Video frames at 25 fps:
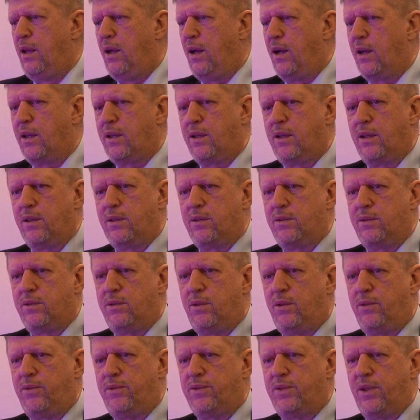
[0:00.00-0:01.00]
а
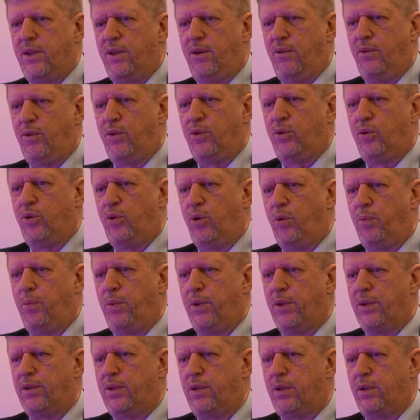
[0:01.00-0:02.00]
Козлов за него
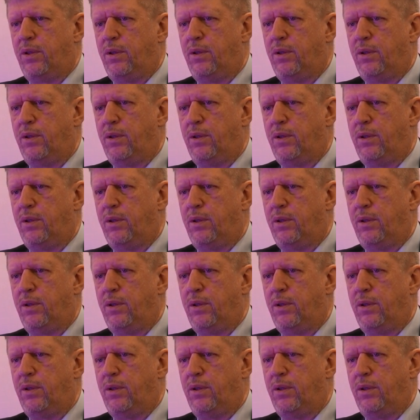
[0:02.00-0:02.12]
топят.